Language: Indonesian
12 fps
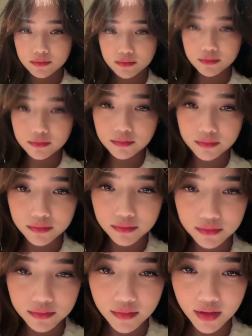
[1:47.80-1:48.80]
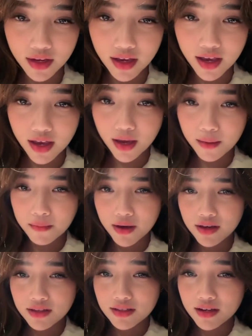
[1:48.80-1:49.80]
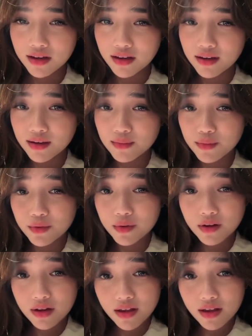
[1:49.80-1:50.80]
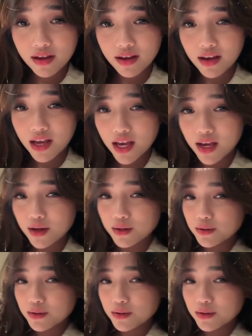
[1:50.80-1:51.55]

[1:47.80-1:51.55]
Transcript: beredar, tampak Fuji duduk di samping Raffi Febriansyah di dalam